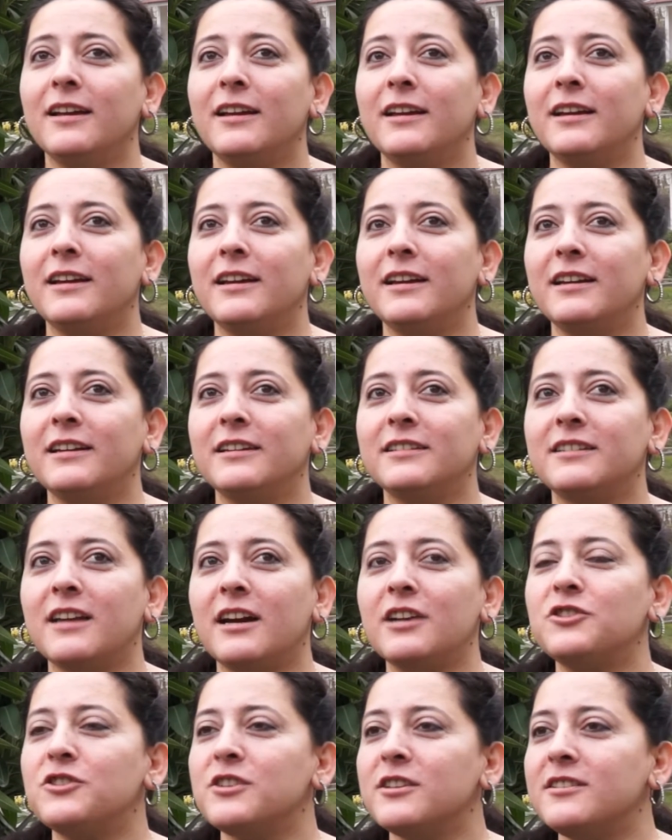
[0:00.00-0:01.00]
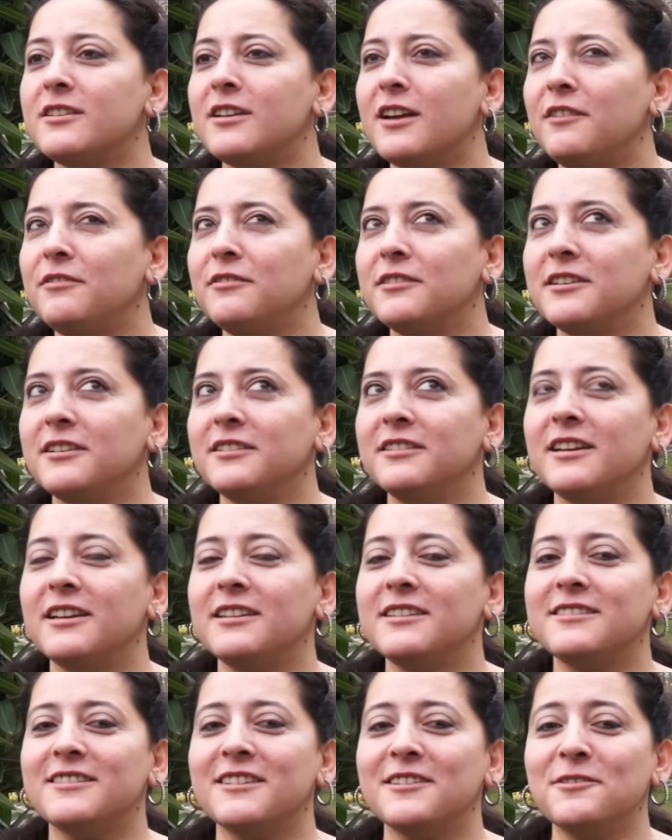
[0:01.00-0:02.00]
E, Datça
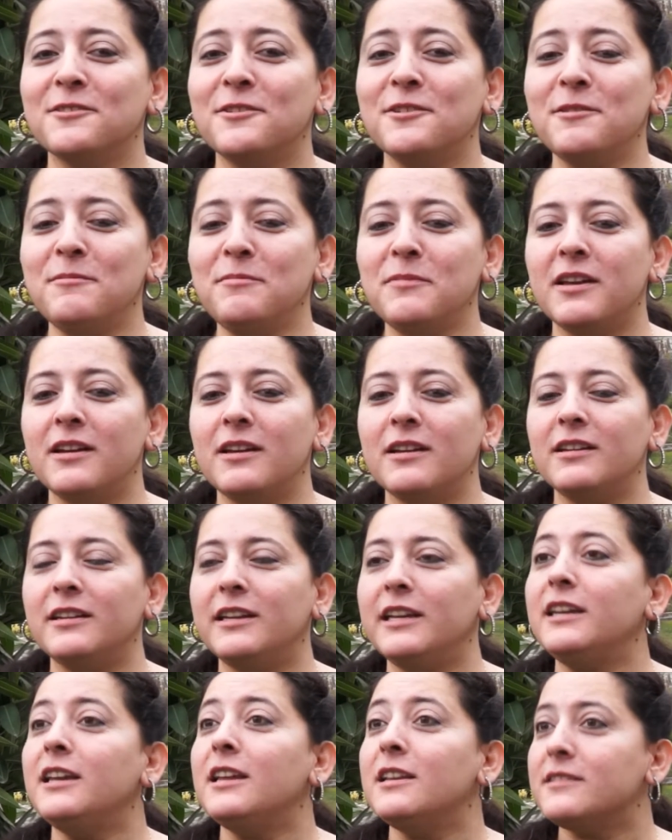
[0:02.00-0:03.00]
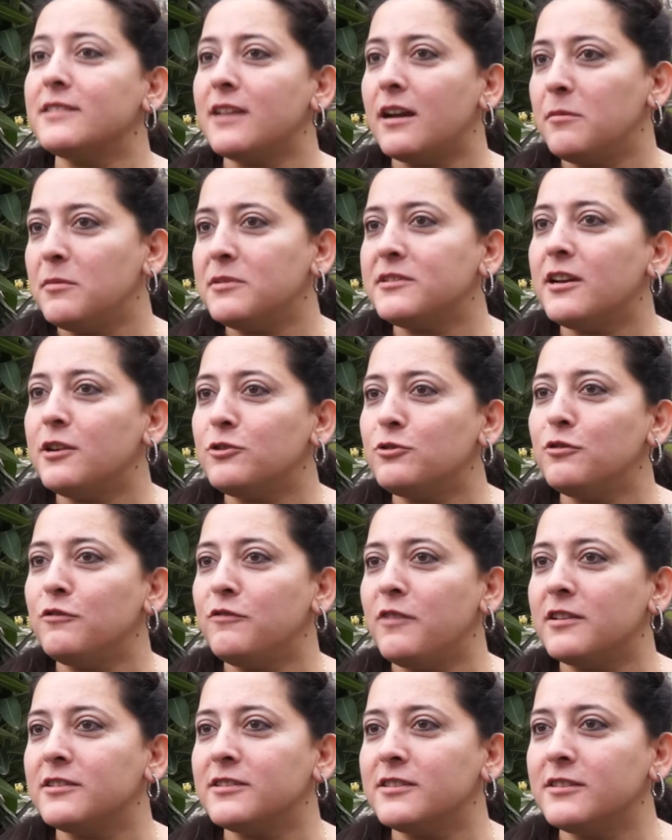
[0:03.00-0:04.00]
taraflarındaydı sanıyorum. E, İngiliz İngilizler mesela çok
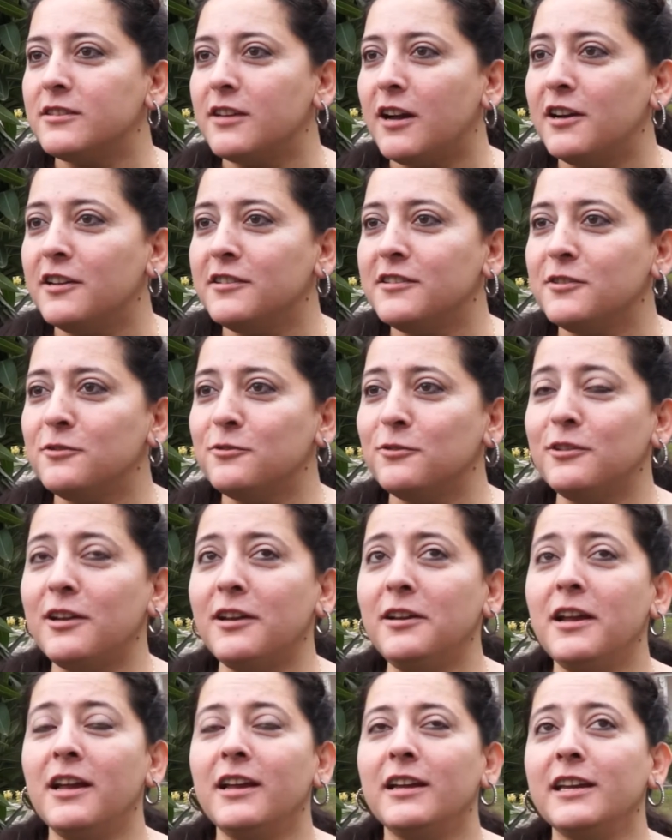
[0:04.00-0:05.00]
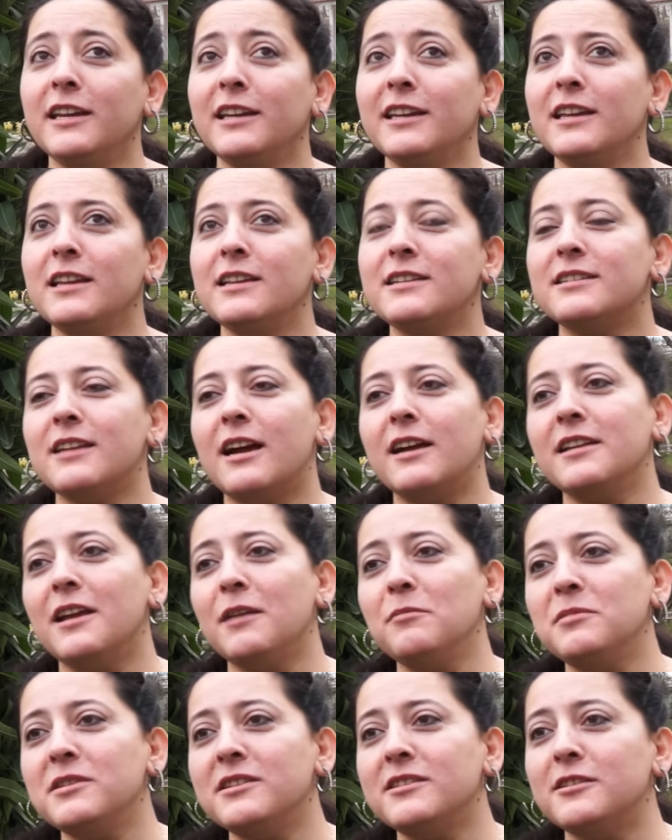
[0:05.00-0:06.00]
fazla ziyaret ediyorlar.
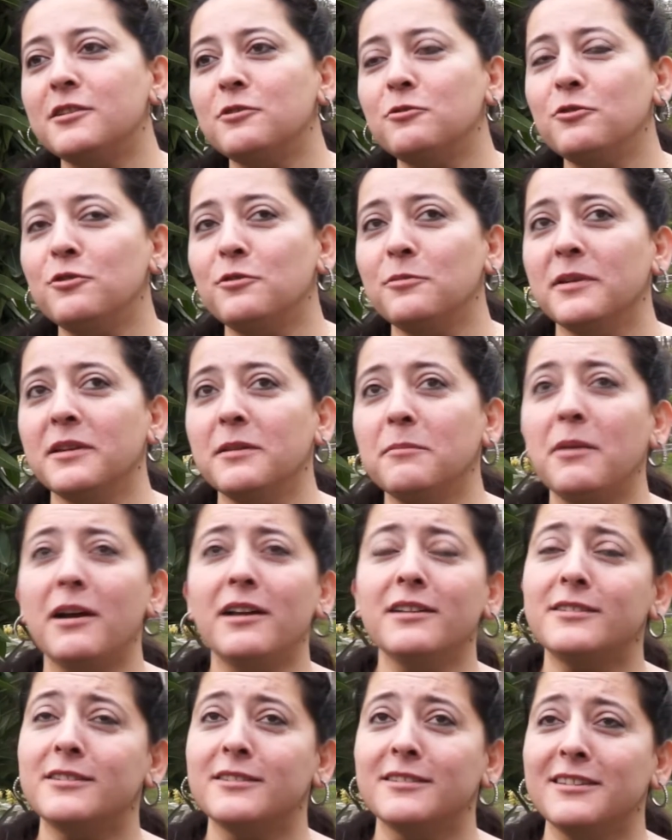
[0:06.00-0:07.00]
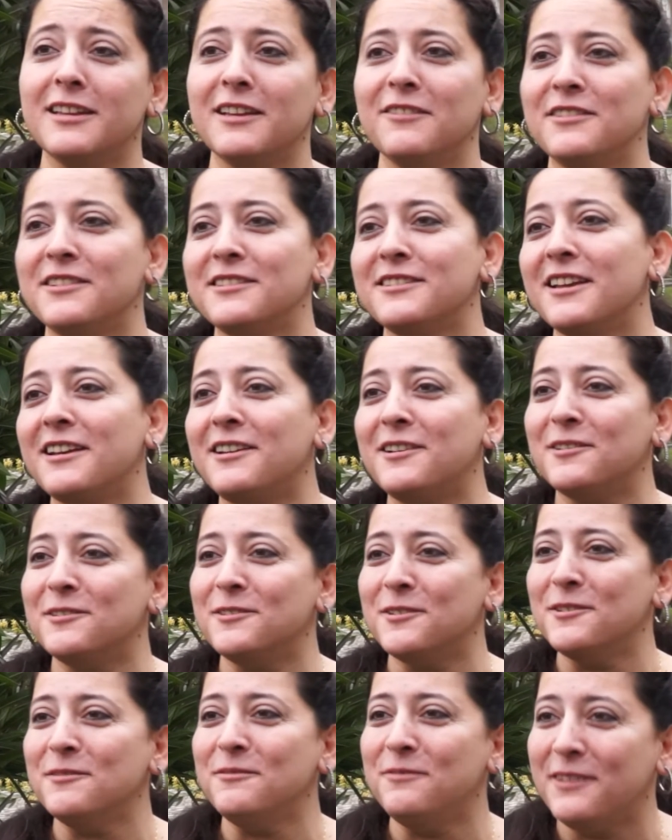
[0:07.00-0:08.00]
İngilizlerden birisi arıyor beni. Ben sizin evinizde
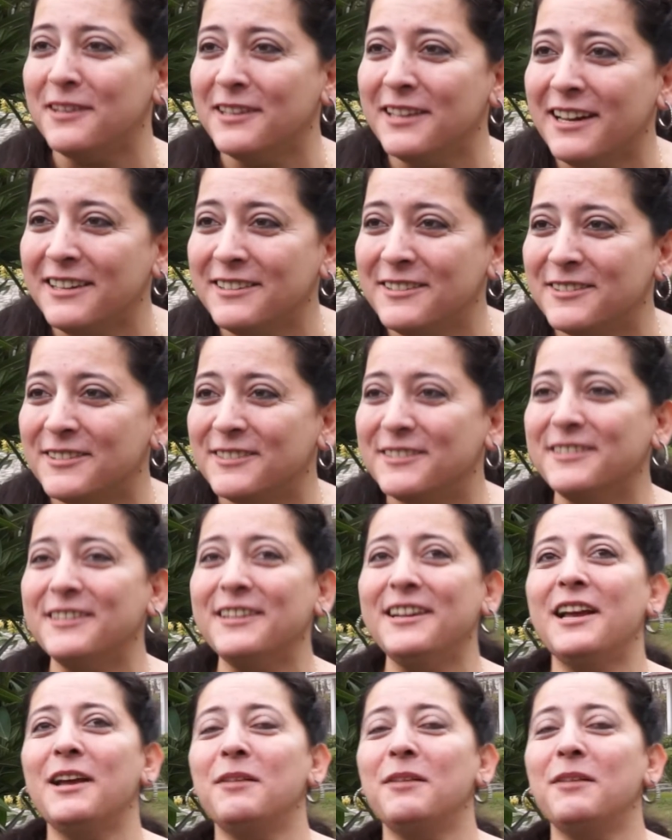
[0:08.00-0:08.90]
kalıyorum falan diyordu.